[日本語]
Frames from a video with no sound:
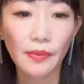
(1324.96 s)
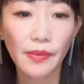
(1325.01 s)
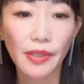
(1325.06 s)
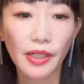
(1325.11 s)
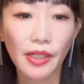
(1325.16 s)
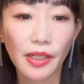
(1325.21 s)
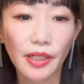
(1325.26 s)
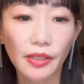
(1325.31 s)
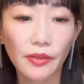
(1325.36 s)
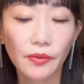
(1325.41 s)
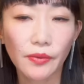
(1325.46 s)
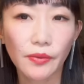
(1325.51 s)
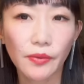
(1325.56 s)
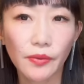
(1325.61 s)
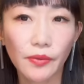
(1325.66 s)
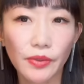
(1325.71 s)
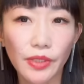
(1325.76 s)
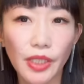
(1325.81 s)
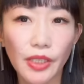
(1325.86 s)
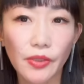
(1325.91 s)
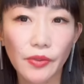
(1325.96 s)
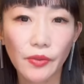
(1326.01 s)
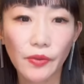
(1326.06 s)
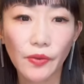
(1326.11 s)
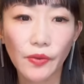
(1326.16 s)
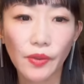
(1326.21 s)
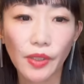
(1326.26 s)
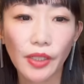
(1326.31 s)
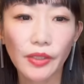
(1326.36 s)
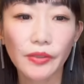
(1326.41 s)
まあ、あの、勢力
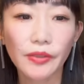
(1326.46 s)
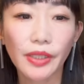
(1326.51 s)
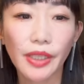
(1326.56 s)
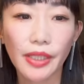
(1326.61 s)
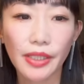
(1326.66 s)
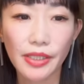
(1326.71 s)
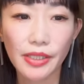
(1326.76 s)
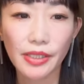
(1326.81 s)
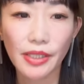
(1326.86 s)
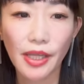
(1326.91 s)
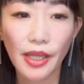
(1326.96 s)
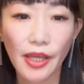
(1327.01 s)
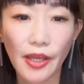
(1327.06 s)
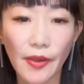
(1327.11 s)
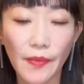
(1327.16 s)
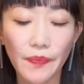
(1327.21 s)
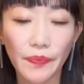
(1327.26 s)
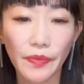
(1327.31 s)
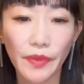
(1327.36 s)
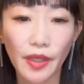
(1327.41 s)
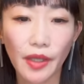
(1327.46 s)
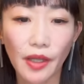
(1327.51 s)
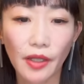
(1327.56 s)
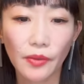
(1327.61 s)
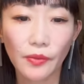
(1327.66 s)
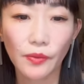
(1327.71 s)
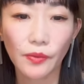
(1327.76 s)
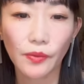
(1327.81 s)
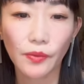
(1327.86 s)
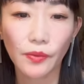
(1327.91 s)
を拡大して、あ
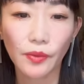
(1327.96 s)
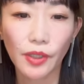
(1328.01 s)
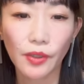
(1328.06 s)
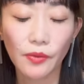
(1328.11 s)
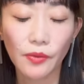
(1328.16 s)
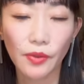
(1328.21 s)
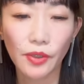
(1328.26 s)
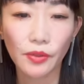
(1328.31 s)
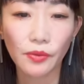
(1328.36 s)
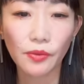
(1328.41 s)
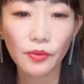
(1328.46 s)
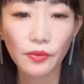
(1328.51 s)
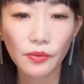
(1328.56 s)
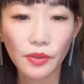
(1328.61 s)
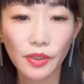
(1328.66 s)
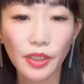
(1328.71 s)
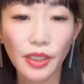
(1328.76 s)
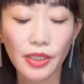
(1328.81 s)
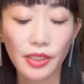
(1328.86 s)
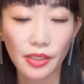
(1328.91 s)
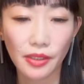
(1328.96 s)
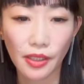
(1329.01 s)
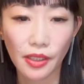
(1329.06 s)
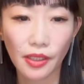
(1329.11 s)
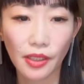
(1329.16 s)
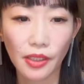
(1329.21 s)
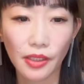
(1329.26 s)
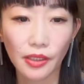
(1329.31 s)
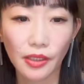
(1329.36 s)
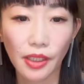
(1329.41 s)
の、結構ひどい国なんじゃない
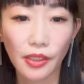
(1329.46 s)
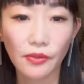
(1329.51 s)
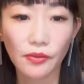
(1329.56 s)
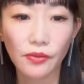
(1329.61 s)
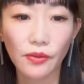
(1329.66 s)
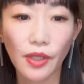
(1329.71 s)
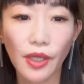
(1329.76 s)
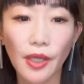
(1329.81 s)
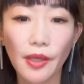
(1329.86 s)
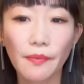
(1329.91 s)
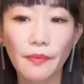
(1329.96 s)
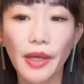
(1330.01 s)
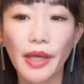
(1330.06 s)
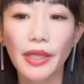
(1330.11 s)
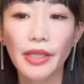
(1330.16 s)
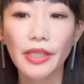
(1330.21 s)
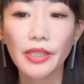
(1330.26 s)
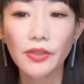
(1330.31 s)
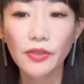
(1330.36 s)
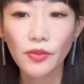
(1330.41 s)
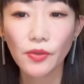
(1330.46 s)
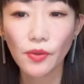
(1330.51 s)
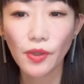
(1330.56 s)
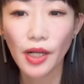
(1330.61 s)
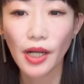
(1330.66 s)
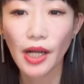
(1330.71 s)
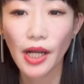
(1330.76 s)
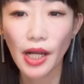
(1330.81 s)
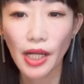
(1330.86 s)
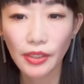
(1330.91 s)
かっていう、まあ、印象
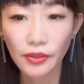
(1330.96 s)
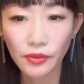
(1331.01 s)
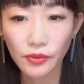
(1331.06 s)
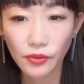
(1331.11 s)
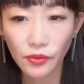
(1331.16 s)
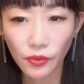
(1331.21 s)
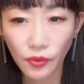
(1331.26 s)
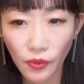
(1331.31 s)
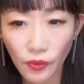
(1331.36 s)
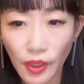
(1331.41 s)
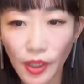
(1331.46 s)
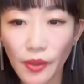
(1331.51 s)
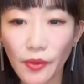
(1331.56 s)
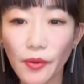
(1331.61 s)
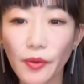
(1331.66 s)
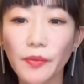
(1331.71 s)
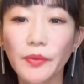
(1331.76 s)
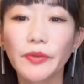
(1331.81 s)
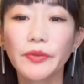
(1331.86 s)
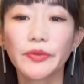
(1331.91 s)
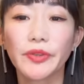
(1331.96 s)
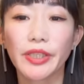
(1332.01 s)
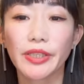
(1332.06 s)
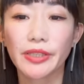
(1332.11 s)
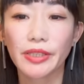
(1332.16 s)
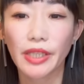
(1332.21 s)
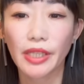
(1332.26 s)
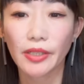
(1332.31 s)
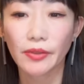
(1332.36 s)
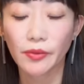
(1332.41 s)
があるとは思うんで
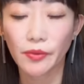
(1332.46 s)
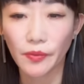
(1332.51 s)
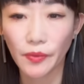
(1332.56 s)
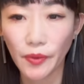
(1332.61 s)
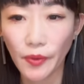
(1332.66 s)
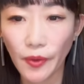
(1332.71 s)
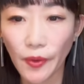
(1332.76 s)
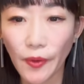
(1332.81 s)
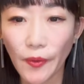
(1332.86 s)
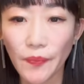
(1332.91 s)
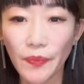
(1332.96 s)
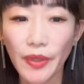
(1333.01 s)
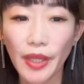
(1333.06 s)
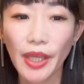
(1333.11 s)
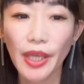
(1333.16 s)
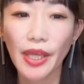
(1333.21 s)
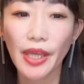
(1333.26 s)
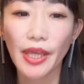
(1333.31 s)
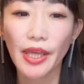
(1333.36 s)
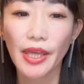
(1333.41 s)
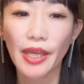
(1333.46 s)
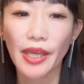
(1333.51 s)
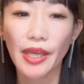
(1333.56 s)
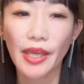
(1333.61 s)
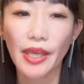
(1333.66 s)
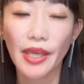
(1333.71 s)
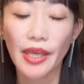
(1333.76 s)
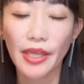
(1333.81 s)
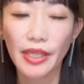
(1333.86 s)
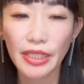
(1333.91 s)
すけれども、
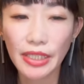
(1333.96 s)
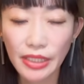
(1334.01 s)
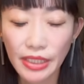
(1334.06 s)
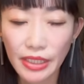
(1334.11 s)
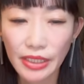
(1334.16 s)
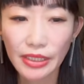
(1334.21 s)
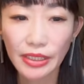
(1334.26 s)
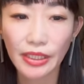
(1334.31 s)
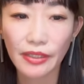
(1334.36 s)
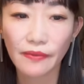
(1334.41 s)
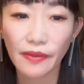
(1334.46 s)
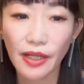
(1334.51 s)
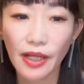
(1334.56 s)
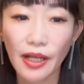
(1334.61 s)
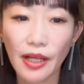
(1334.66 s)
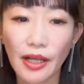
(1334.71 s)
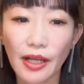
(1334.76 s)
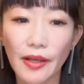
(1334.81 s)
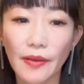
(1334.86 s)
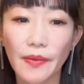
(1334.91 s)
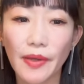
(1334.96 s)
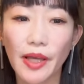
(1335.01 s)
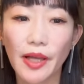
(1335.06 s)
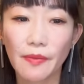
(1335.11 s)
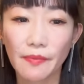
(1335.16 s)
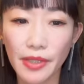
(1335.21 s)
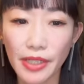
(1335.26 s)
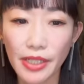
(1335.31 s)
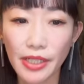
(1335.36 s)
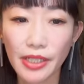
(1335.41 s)
えー、イランには
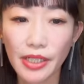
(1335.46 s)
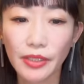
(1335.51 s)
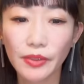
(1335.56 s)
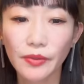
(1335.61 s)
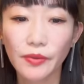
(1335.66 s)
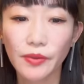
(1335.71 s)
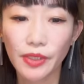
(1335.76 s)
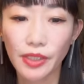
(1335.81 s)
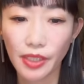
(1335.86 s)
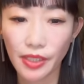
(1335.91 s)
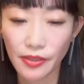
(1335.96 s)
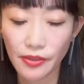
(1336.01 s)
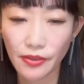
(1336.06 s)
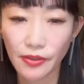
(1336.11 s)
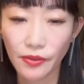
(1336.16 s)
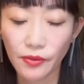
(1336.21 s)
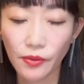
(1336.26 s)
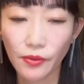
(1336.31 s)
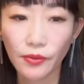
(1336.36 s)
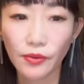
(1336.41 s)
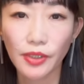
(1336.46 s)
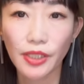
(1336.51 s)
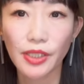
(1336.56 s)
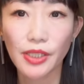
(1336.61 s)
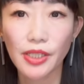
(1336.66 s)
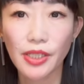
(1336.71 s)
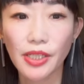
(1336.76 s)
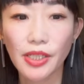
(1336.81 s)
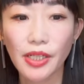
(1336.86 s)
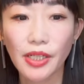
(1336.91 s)
アメリカとイギリス、特に
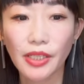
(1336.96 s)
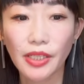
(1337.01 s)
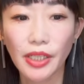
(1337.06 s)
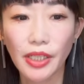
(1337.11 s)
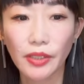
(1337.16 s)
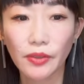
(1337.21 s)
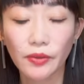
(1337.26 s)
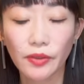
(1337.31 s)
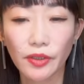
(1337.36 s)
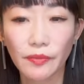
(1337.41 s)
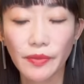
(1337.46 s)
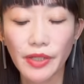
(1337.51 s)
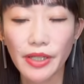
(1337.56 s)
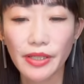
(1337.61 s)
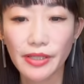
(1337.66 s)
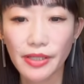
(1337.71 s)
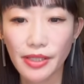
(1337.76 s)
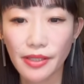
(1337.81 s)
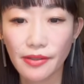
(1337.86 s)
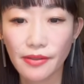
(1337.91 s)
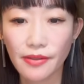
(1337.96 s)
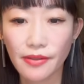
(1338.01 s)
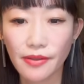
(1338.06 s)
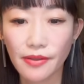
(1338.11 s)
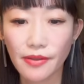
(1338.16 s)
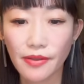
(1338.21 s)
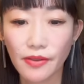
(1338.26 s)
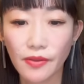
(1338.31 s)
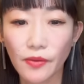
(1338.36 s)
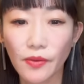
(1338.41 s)
CIA と
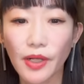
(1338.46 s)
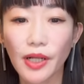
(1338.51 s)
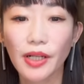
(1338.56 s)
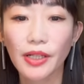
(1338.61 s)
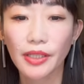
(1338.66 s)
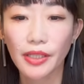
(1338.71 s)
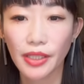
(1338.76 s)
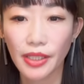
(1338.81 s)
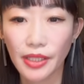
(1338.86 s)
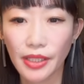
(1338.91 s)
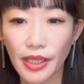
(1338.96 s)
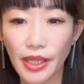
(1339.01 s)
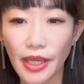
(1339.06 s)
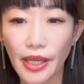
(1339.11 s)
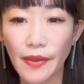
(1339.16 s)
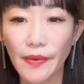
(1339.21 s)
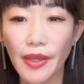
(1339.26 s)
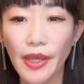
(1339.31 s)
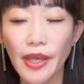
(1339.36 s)
MI6 の関係で、